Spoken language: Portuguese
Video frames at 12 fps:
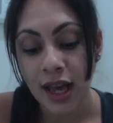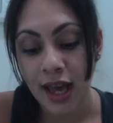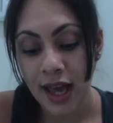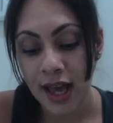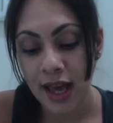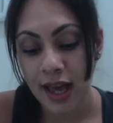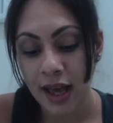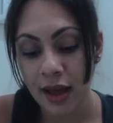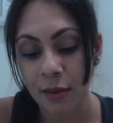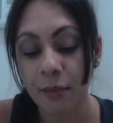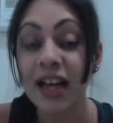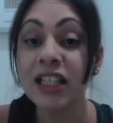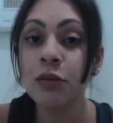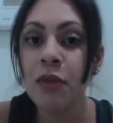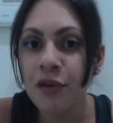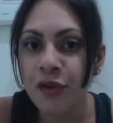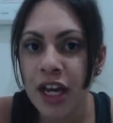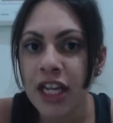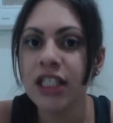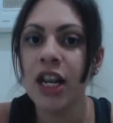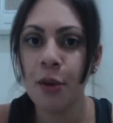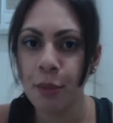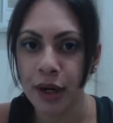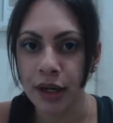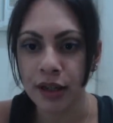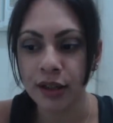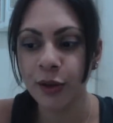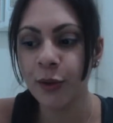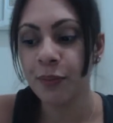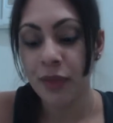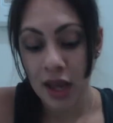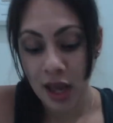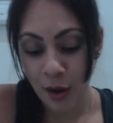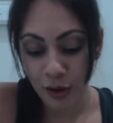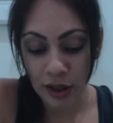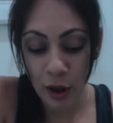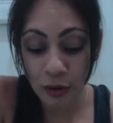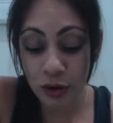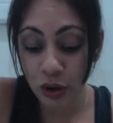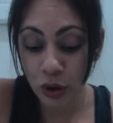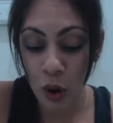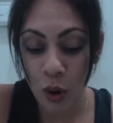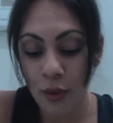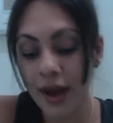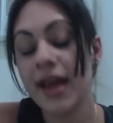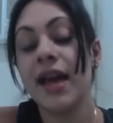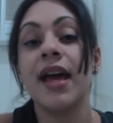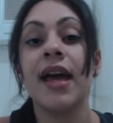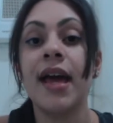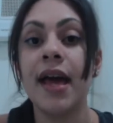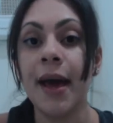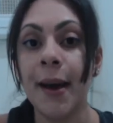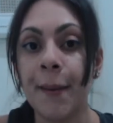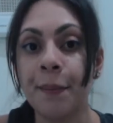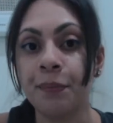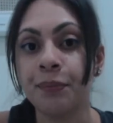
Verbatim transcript: É, mais uma vez, lembrando, eu não sou é,